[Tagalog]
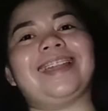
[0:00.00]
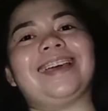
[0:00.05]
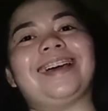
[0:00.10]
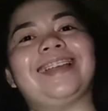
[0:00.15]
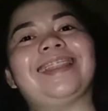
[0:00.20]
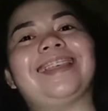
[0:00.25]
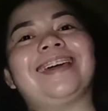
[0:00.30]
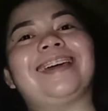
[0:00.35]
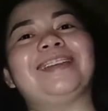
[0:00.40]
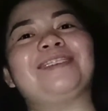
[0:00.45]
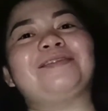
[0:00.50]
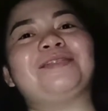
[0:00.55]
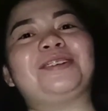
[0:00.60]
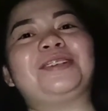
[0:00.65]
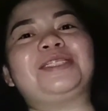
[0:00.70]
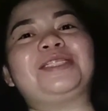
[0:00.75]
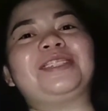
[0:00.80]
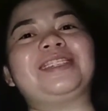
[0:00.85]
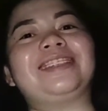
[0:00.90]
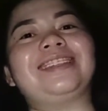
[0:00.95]
And for
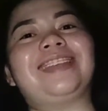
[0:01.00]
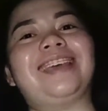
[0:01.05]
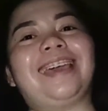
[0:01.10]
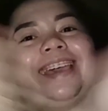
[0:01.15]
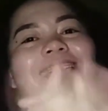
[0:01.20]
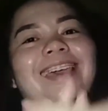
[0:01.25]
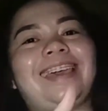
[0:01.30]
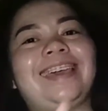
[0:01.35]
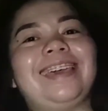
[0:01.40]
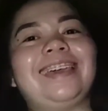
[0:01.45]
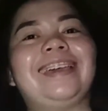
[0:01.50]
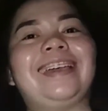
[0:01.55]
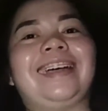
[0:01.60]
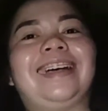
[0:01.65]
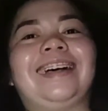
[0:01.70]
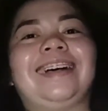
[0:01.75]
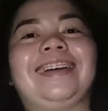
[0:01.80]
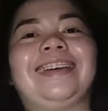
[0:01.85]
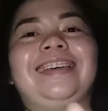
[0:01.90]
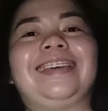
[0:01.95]
today nga
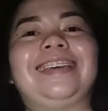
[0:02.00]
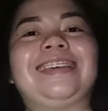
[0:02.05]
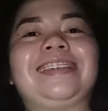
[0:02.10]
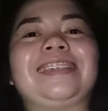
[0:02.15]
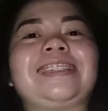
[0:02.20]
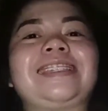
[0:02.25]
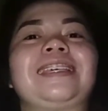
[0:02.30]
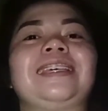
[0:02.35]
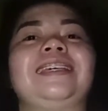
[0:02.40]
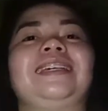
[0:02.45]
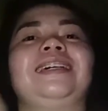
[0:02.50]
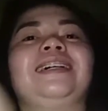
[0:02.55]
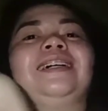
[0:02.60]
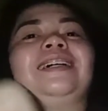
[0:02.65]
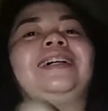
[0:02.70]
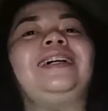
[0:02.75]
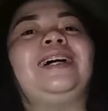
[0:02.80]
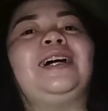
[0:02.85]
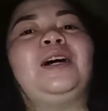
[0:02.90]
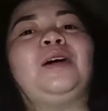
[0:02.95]
is
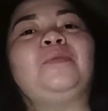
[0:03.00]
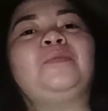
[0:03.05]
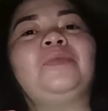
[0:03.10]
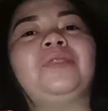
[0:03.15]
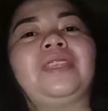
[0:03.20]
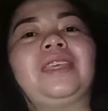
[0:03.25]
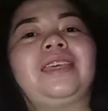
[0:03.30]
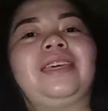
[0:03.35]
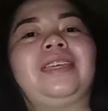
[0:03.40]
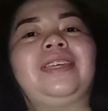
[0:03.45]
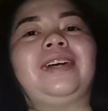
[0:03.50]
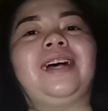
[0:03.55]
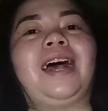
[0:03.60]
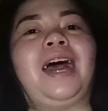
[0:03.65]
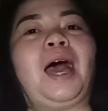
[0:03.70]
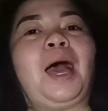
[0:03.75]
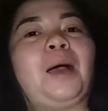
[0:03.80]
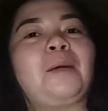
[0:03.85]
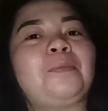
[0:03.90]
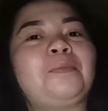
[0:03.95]
um,
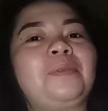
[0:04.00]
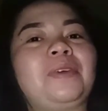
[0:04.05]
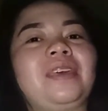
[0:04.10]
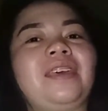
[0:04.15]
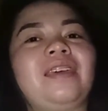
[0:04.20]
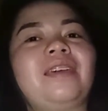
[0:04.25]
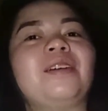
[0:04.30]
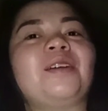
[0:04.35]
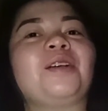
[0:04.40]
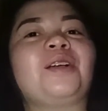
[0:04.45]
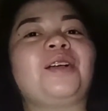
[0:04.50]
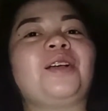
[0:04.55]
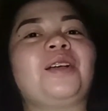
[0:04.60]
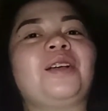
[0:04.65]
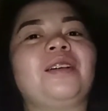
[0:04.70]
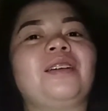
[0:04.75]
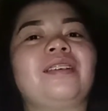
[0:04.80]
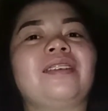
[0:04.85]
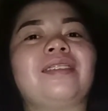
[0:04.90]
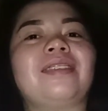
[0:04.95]
Happy
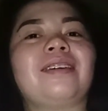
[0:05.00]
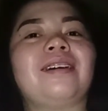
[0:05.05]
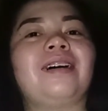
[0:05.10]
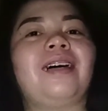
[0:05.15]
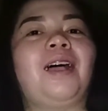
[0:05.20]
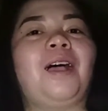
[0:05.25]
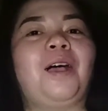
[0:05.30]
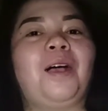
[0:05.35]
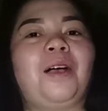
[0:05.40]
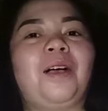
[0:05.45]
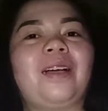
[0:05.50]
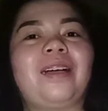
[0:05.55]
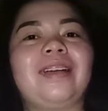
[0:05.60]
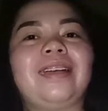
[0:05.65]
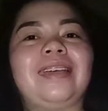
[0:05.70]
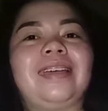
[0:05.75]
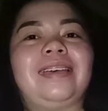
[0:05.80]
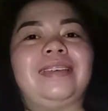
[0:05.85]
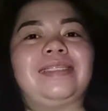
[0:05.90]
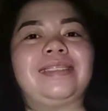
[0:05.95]
Earth Hour
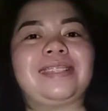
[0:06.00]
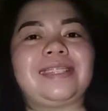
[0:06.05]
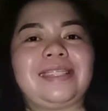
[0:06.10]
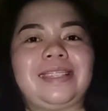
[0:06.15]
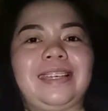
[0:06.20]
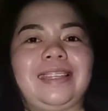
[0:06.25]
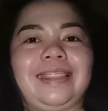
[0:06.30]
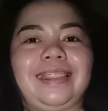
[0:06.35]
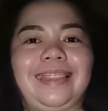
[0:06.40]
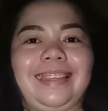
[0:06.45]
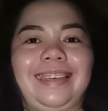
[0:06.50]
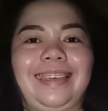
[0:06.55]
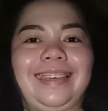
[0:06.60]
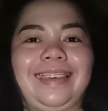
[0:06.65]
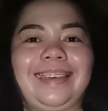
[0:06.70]
Instantly.